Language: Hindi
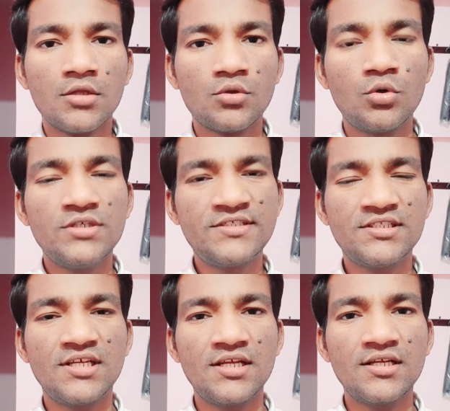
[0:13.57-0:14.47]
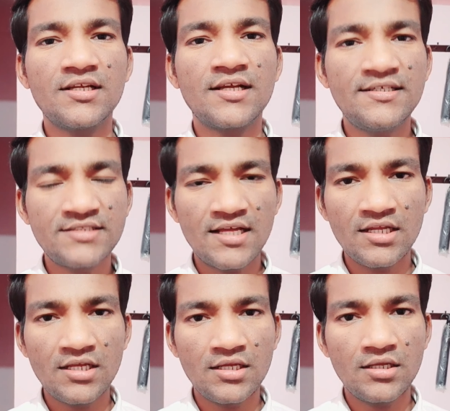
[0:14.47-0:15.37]
तो इसी तरह कई
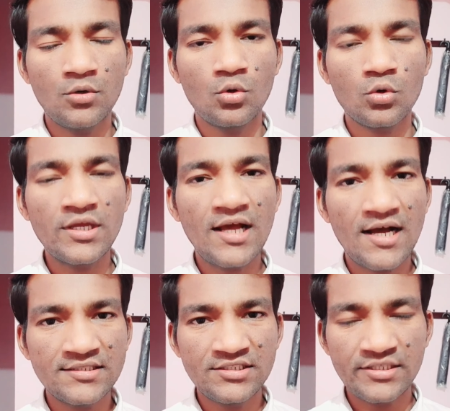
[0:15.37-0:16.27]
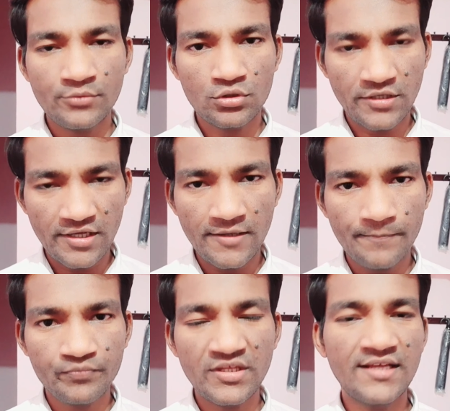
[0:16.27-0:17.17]
सारे लोगों के आज इंटरव्यू थे
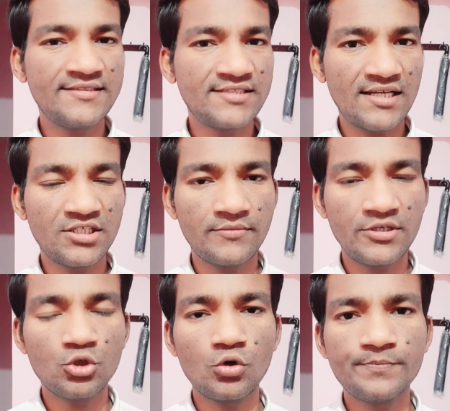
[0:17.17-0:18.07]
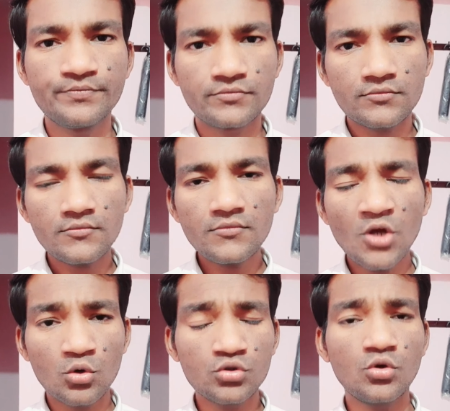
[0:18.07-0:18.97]
यानी चार जनवरी को
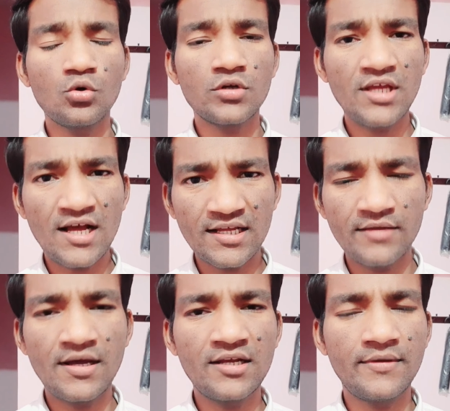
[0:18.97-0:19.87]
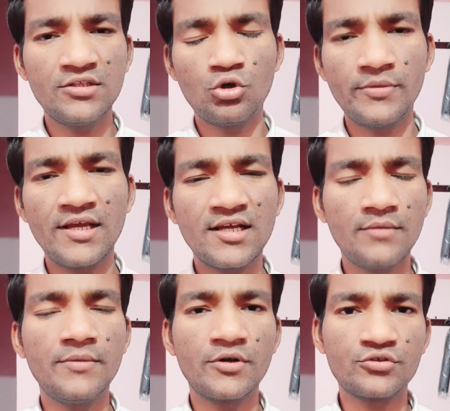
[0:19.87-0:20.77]
और कुछ लोगों के आगे आने वाले दिनों में है
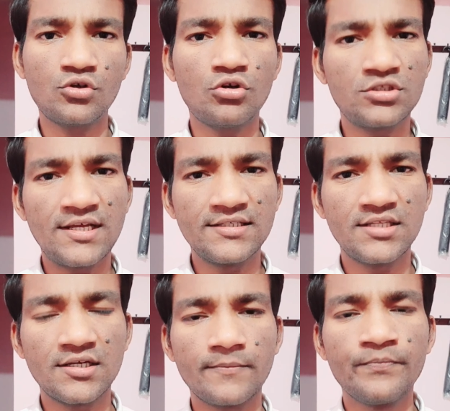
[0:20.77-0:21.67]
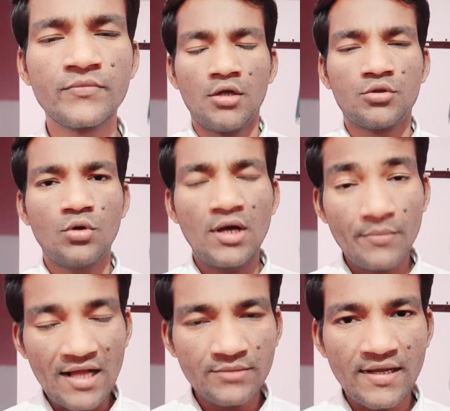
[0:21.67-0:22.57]
कल भी परसों नौ तारीख तक तो
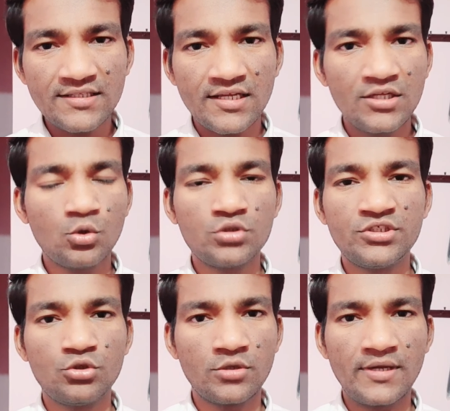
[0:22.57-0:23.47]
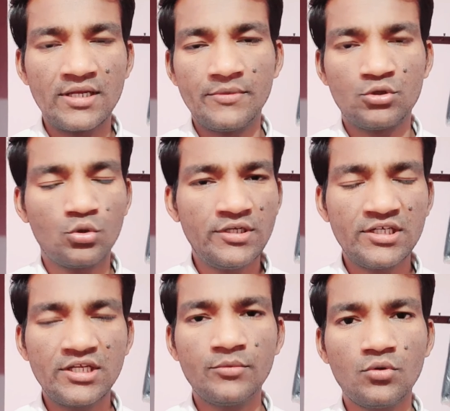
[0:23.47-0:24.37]
हम आज बात करेंगे दो चीज़ों के बारे में तो
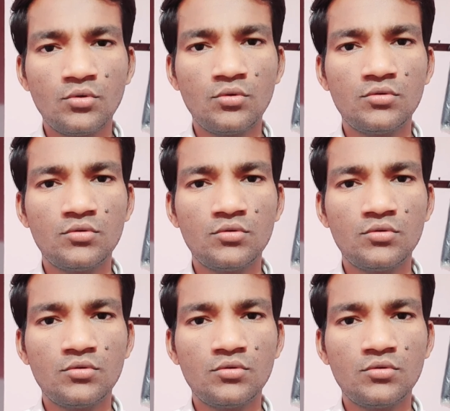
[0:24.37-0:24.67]
इंटरव्यू